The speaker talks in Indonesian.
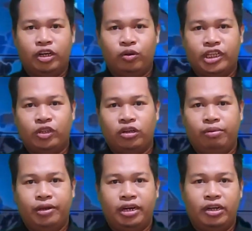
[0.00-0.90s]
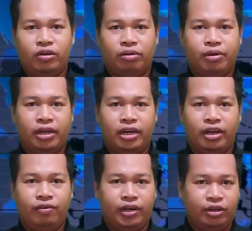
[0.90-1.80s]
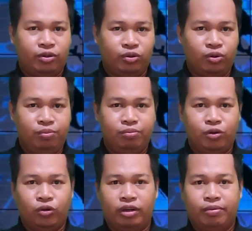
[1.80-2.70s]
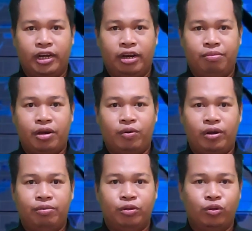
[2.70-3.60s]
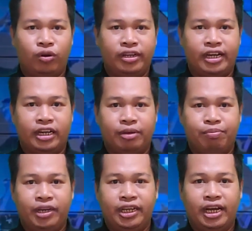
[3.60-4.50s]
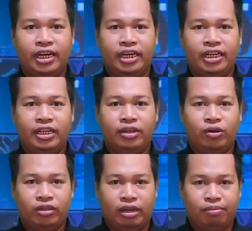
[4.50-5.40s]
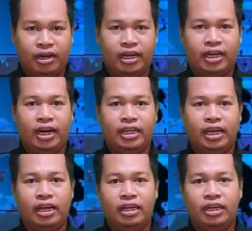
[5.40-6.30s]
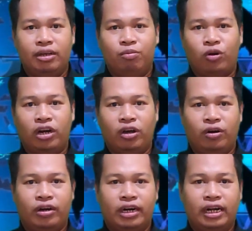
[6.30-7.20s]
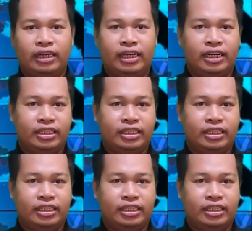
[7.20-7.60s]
Ketua satu DPRD Kota Palangkaraya Wahid Yusuf mengungkapkan bahwa menurutnya Gepeng yang ada di Kota Palangkaraya bukanlah orang yang